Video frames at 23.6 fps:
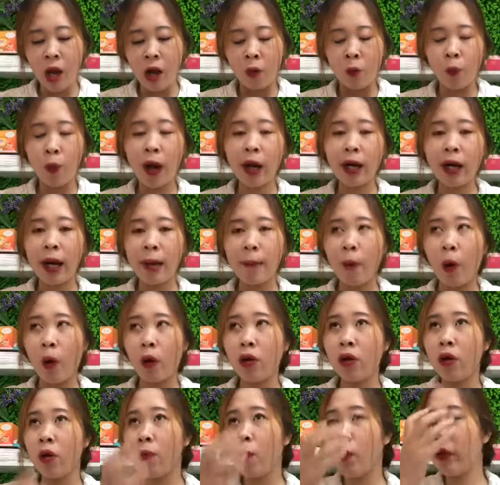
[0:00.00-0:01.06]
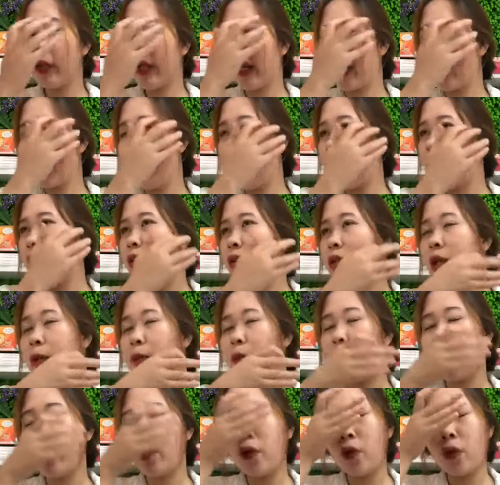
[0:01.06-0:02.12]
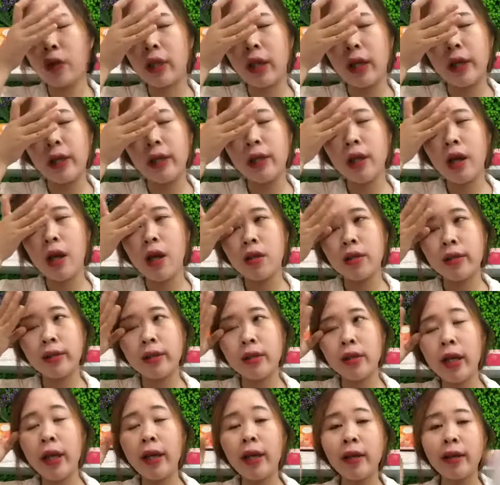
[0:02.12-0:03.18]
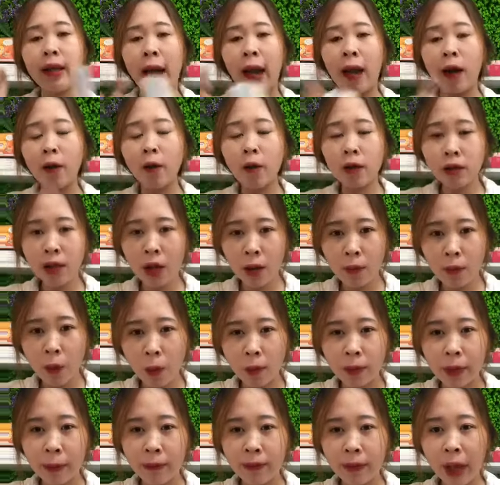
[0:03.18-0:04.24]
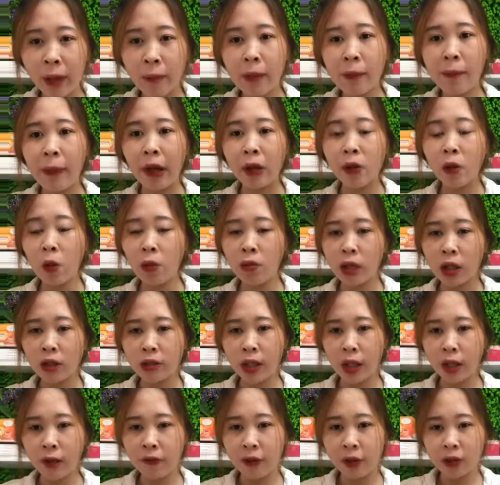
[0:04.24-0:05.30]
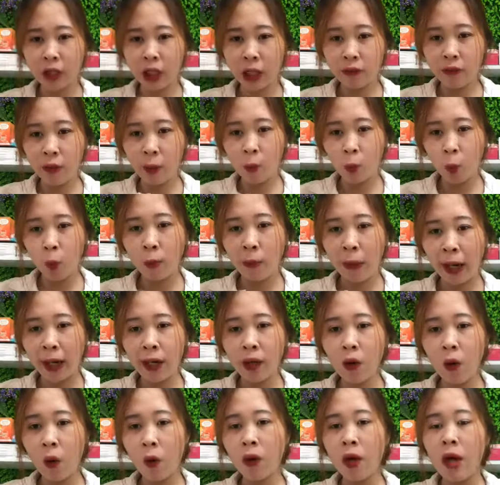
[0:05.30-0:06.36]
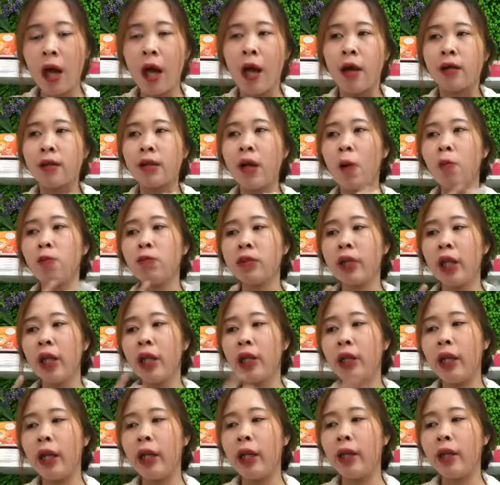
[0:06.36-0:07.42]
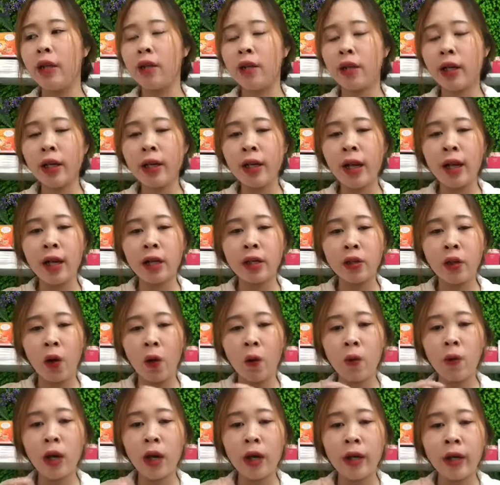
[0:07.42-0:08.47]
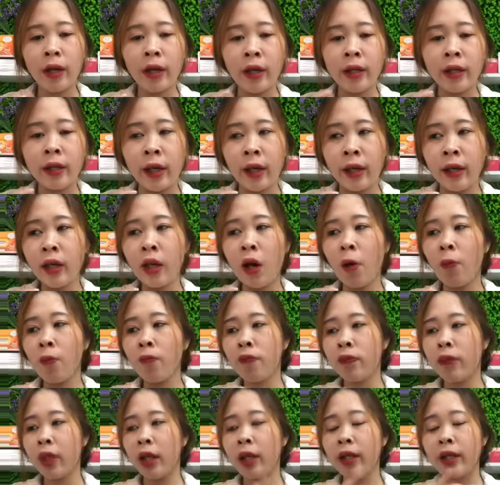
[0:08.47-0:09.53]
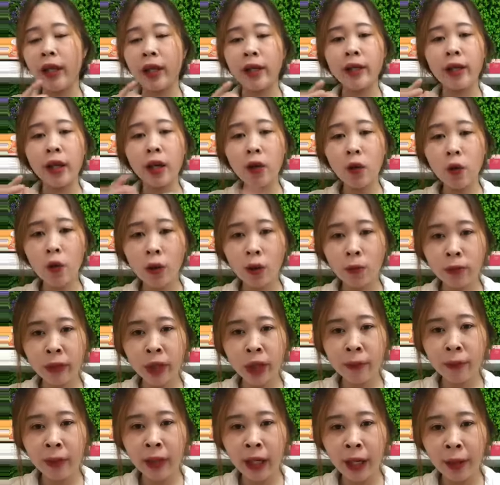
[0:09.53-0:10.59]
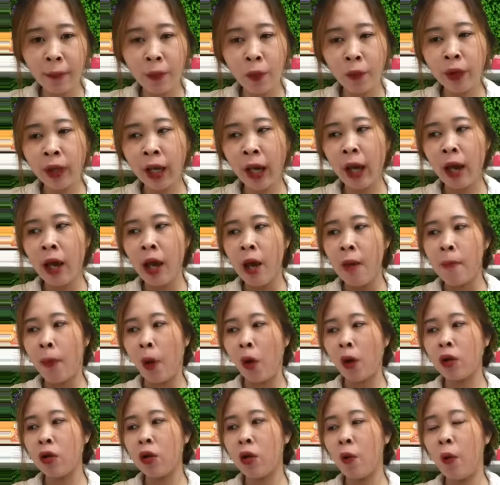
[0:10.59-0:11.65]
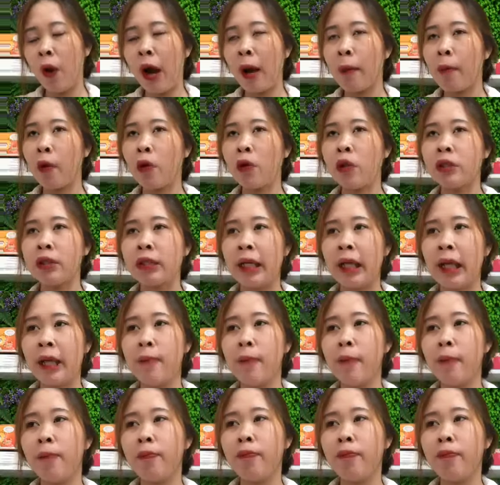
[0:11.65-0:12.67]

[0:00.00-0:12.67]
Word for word: hoặc là mọi người muốn nhanh hơn nữa thì mọi người có thể ờ, đi thẳng qua tới 187 Tôn Nhật Tiên phần Tăng Phong quận 7 luôn công ty địa cái này là chỗ là địa chỉ công địa chỉ chính của công ty bên em luôn nha mọi người qua mọi người sẽ